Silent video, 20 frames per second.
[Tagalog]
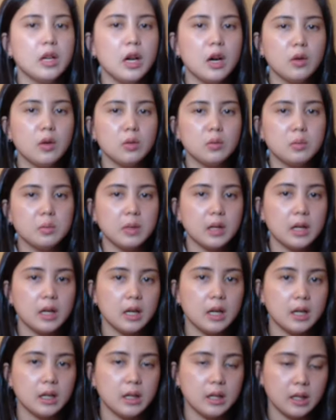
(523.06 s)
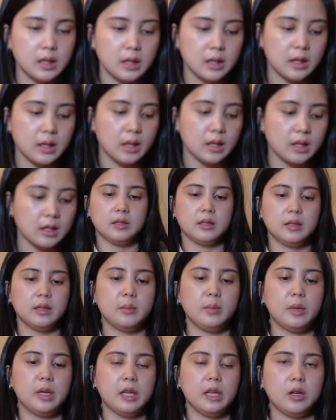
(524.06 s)
na akong mga heat tech
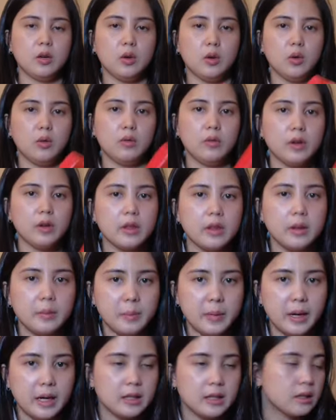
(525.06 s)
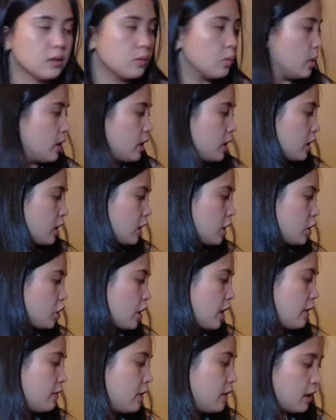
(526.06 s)
na bili ko over the past winter
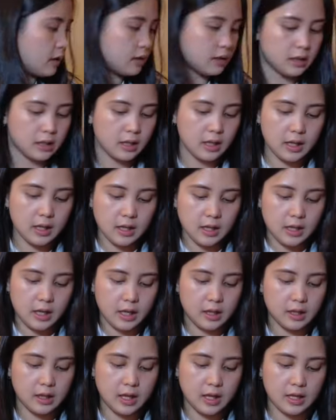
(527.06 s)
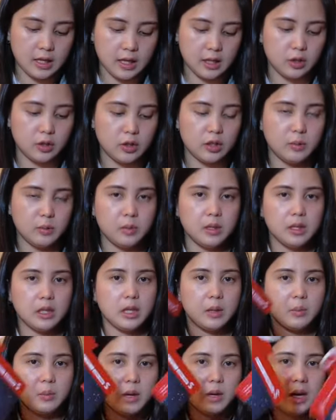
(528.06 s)
travels. And then, ito naman
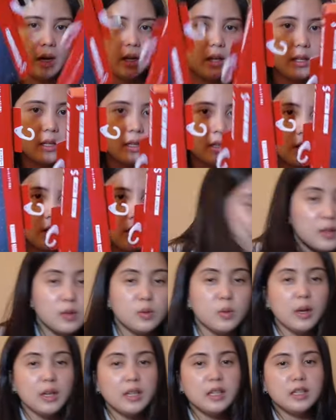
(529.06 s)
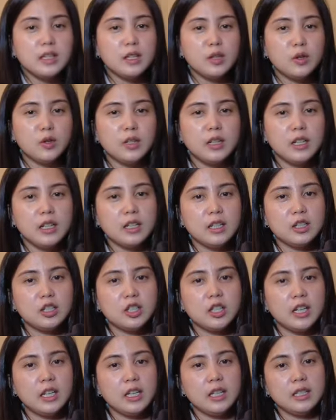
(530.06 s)
kay Bri. This one, hindi ko na lang
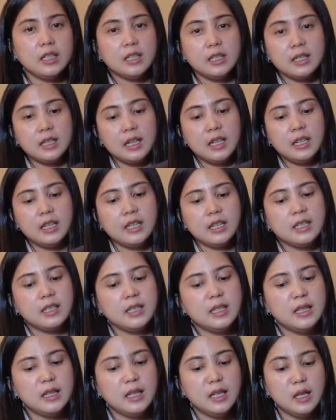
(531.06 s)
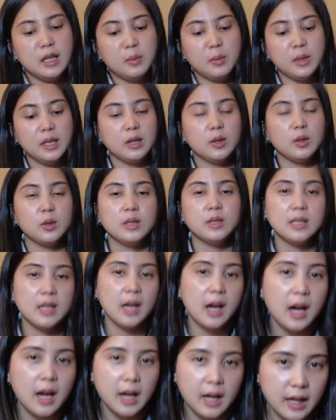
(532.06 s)
siya isasali kasi hindi naman to
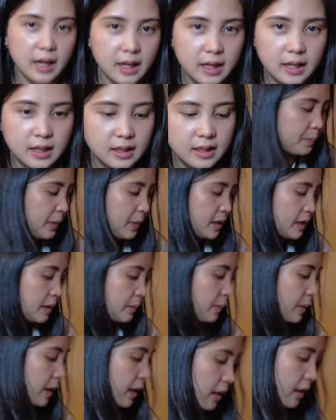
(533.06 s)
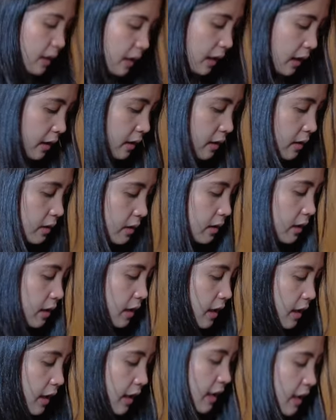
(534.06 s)
sa akin. Pasabay yan.
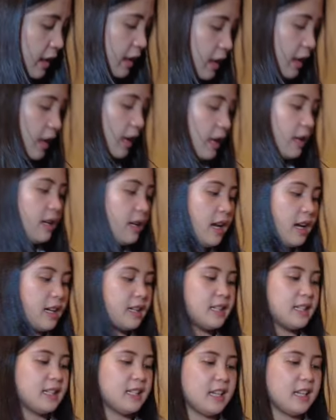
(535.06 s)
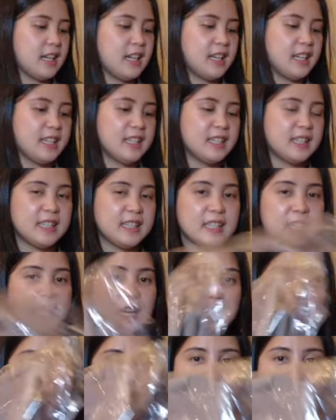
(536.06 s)
And then, next is
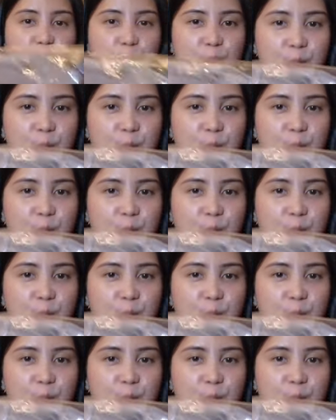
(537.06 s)
ito.